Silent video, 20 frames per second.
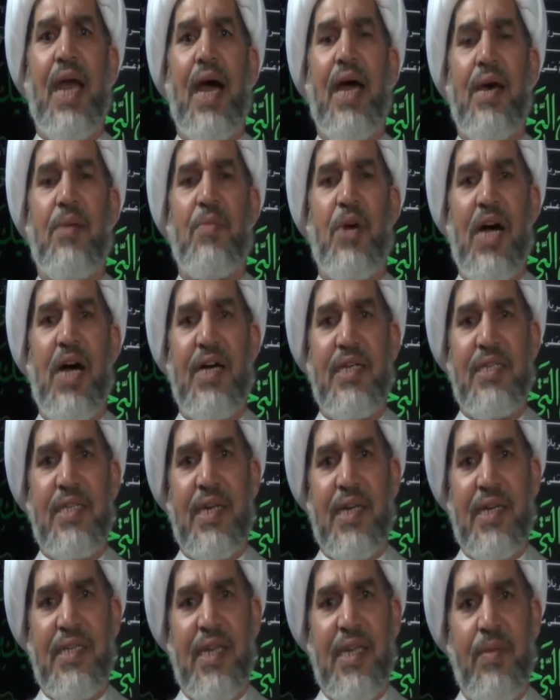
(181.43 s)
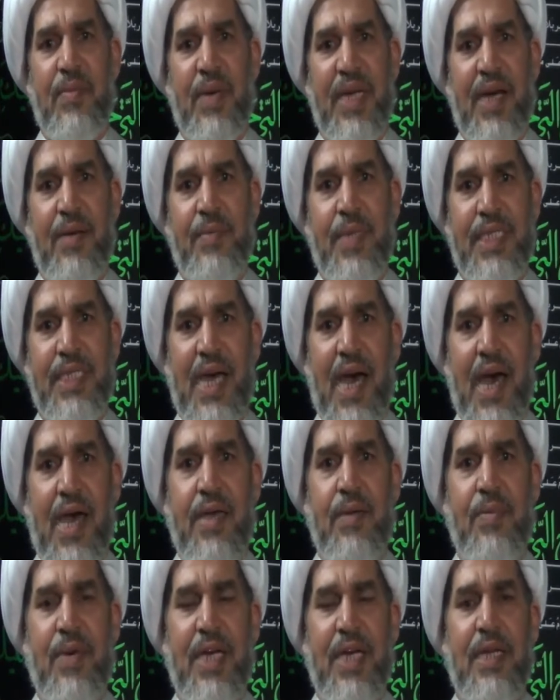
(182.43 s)
على محاصرة المنامة
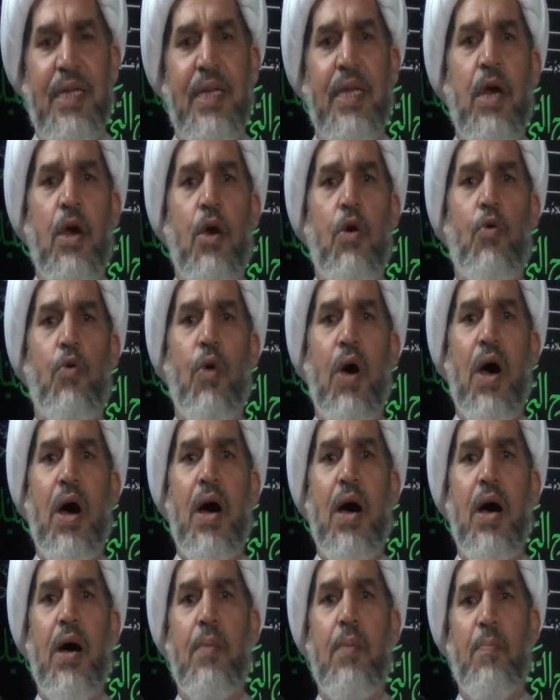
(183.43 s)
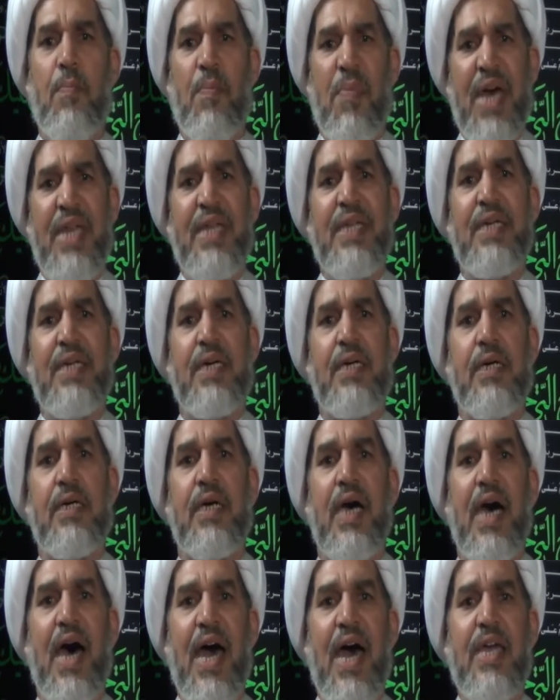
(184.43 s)
دائما ومنع
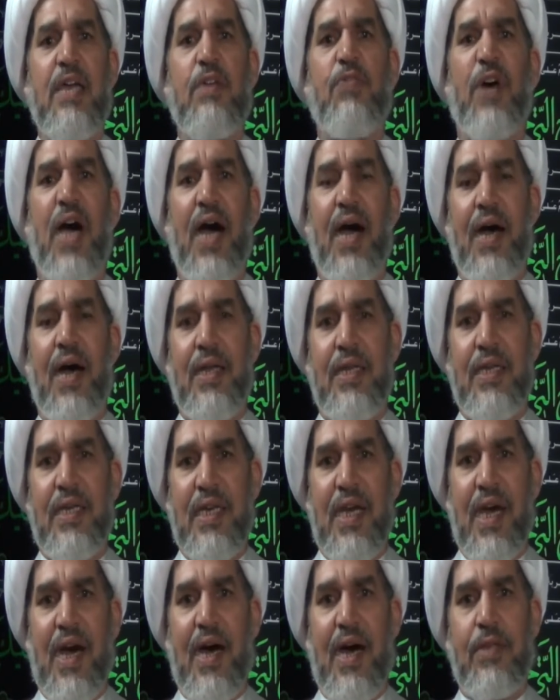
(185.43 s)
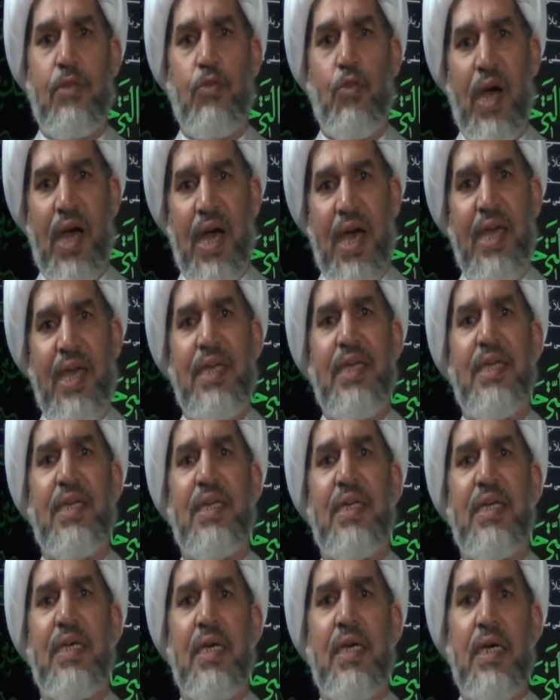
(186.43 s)
أي فعاليات
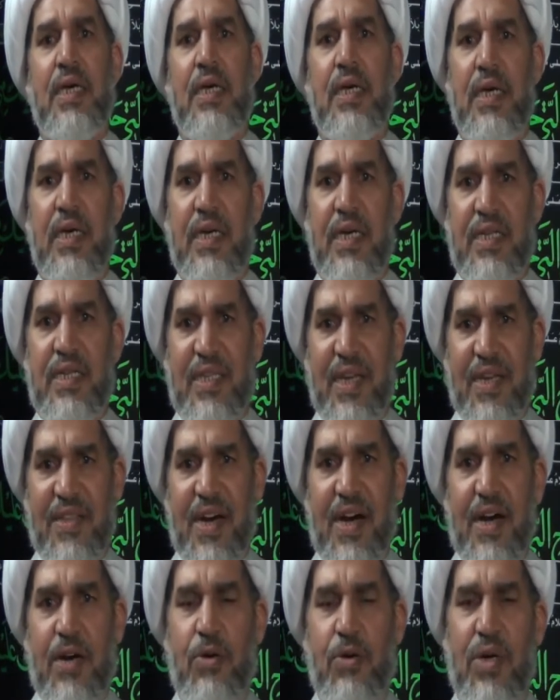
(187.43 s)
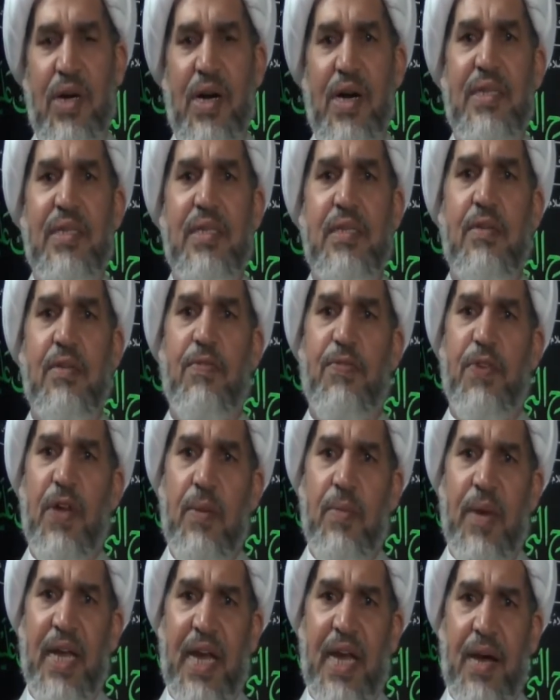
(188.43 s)
وأي آه، تظاهرات في
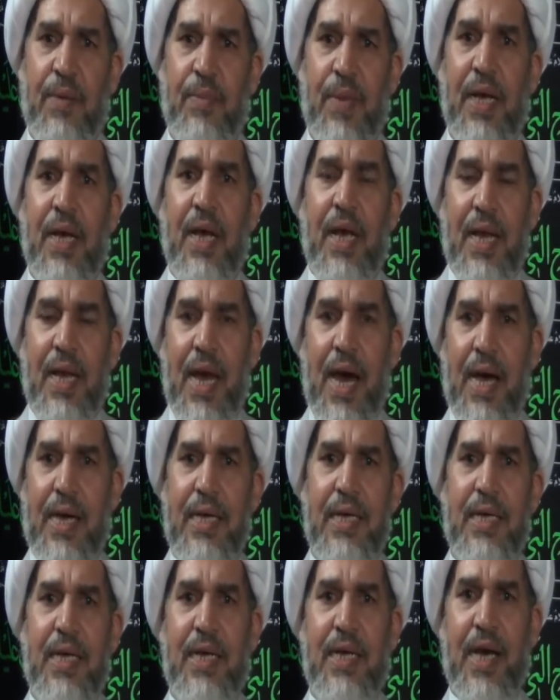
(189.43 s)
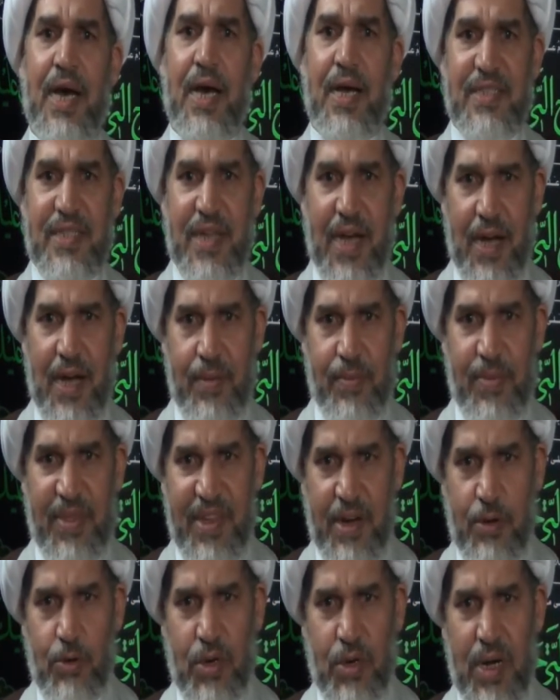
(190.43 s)
المنامة لكننا أصحاب
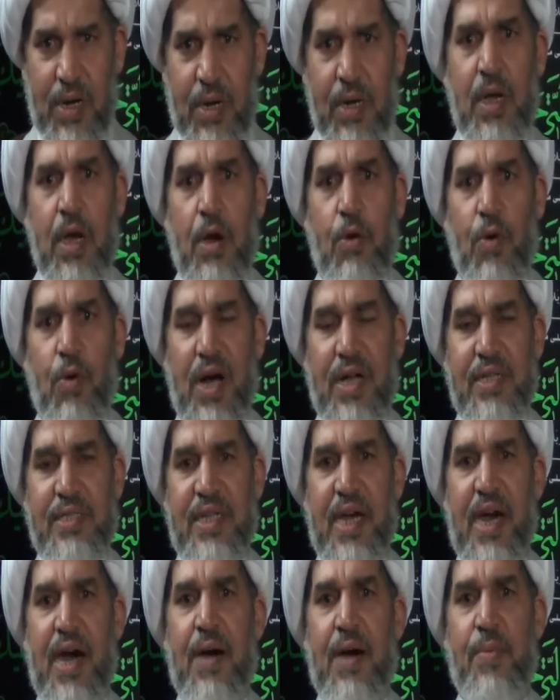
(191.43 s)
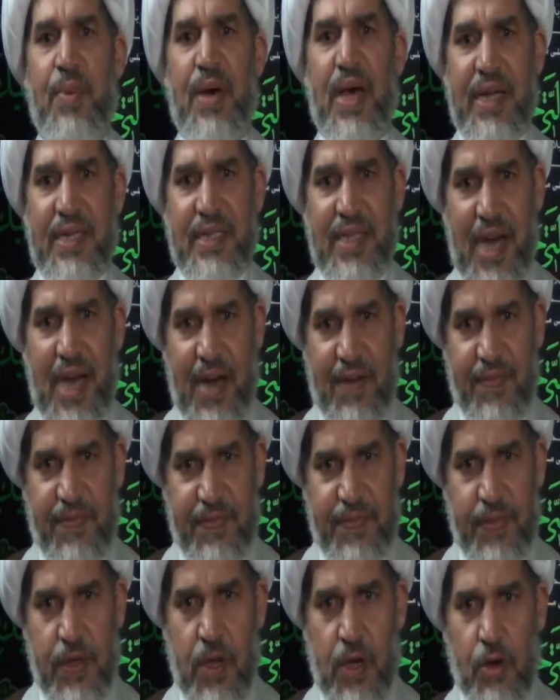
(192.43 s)
ثورة وأصحاب
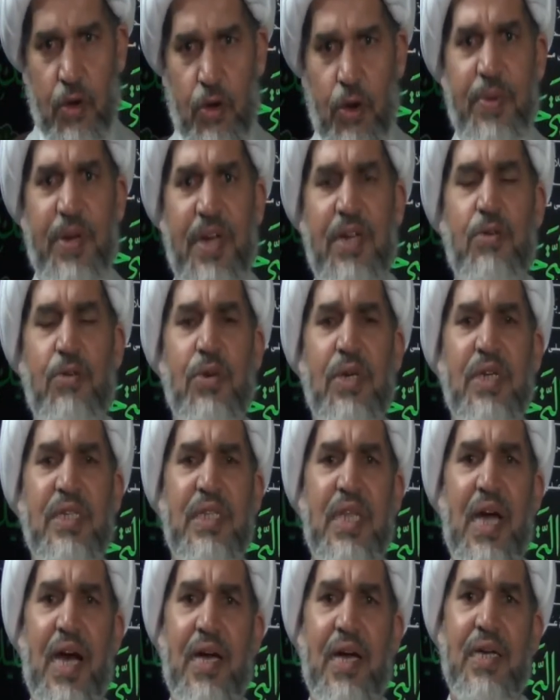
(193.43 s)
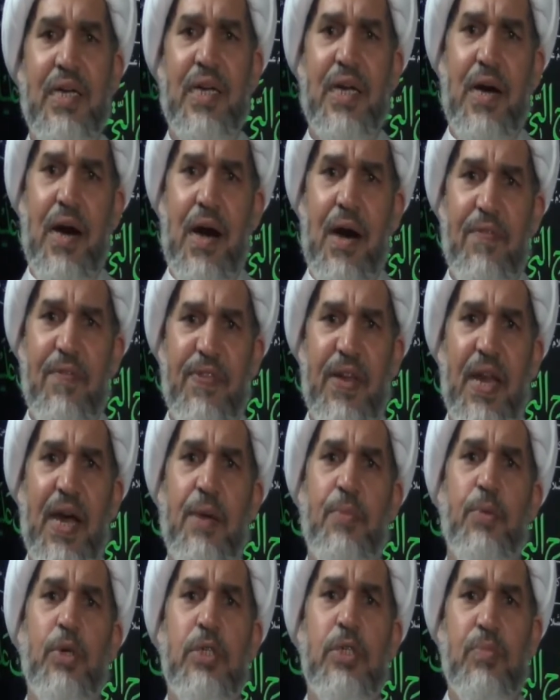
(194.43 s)
أهداف كبرى نريد تحقيقها
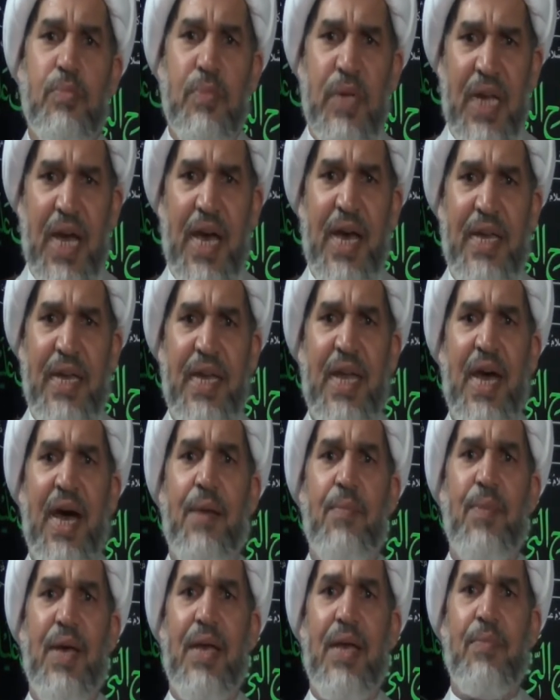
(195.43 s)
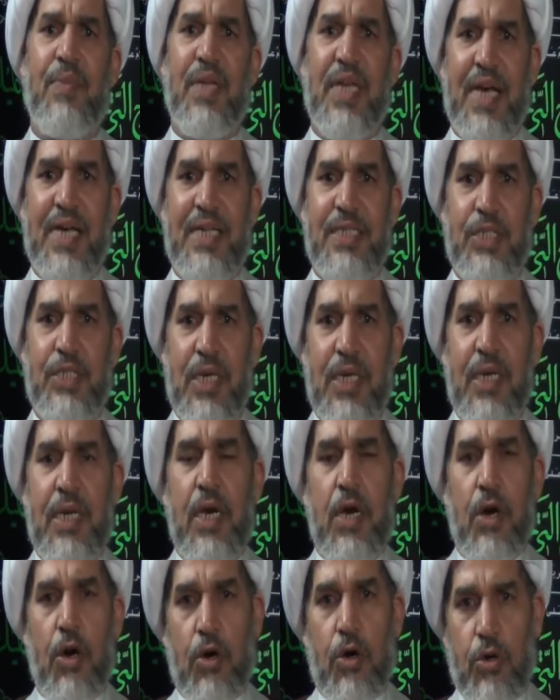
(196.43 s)
فلا بد من أن نعمل من أجل
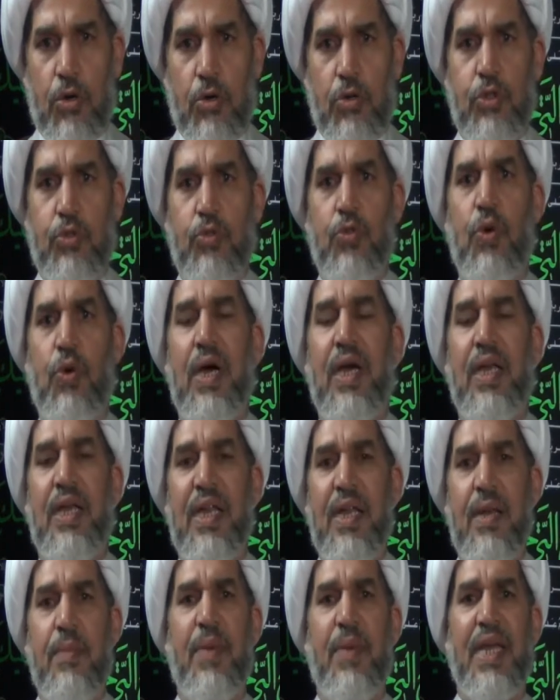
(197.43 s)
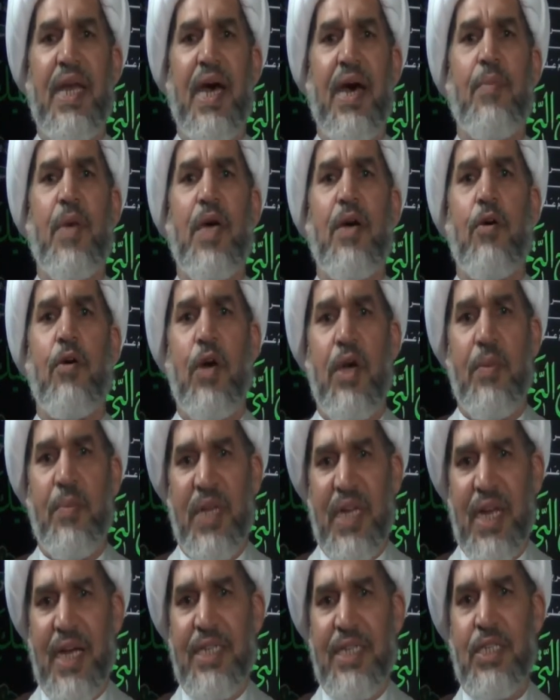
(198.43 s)
الرجوع للمنامة
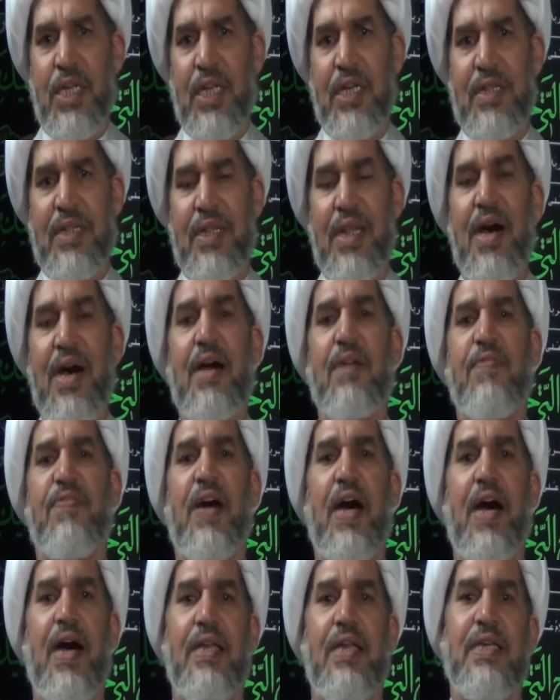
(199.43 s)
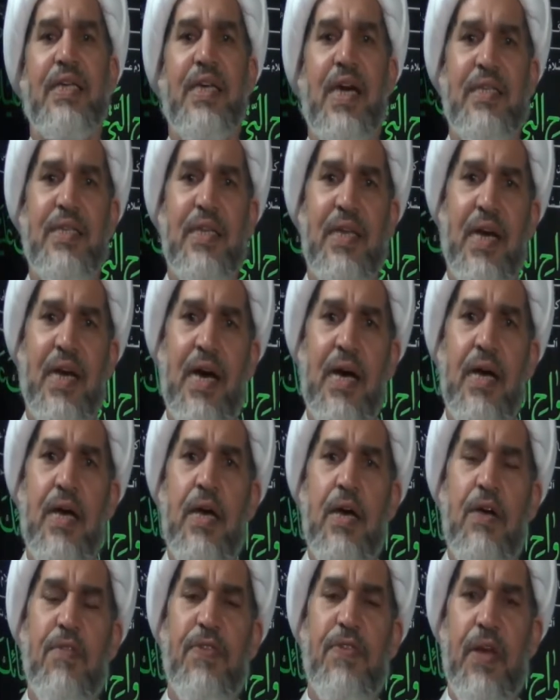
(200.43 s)
ومن أجل إطلاق فعالياتنا
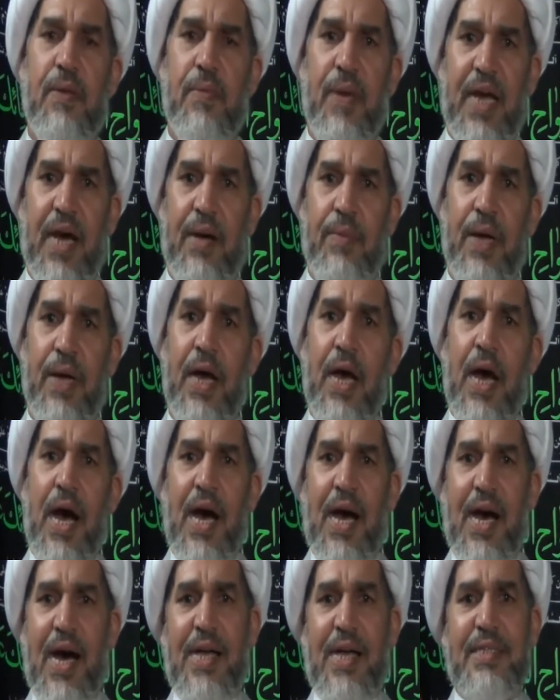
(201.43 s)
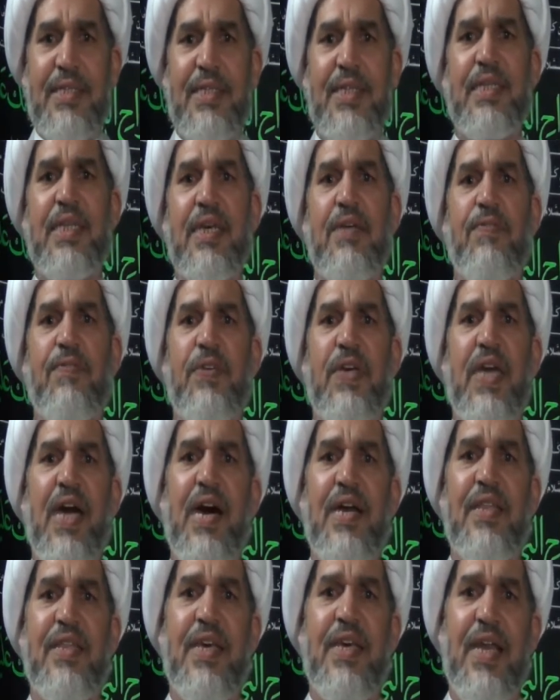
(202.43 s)
في المنامة خاصة في
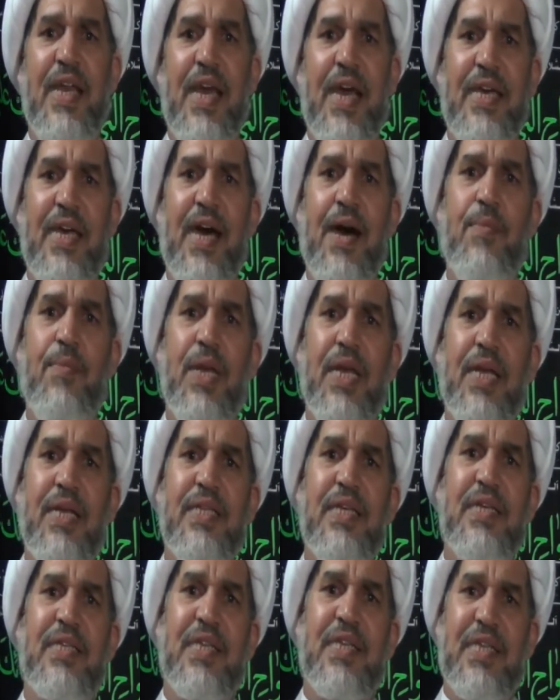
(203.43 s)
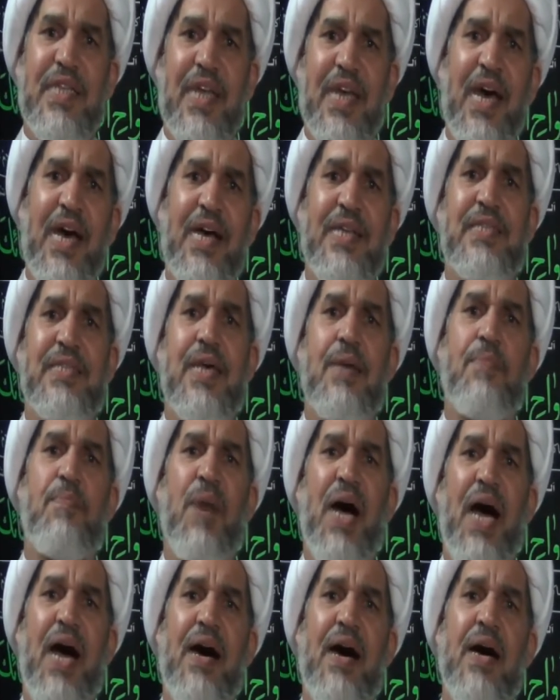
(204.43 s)
هذه الأيام التي تتناسب
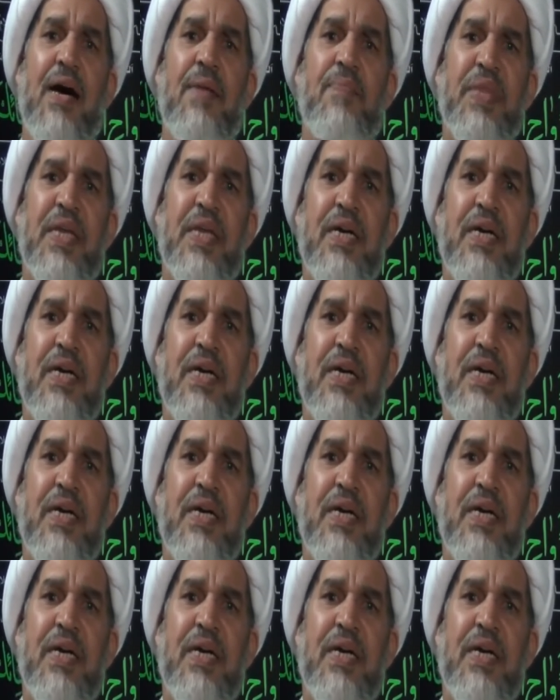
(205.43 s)
مع